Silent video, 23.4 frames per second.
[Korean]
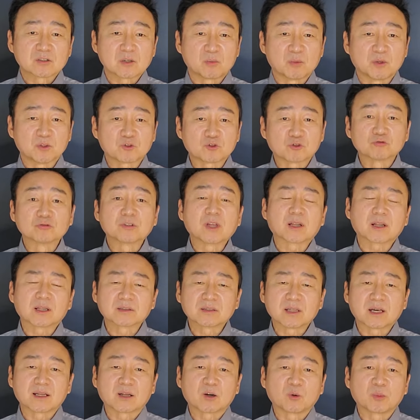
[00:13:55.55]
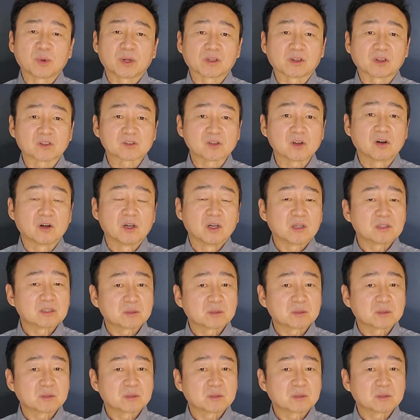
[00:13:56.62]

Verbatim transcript: 전면 중단한다라고 밝혀서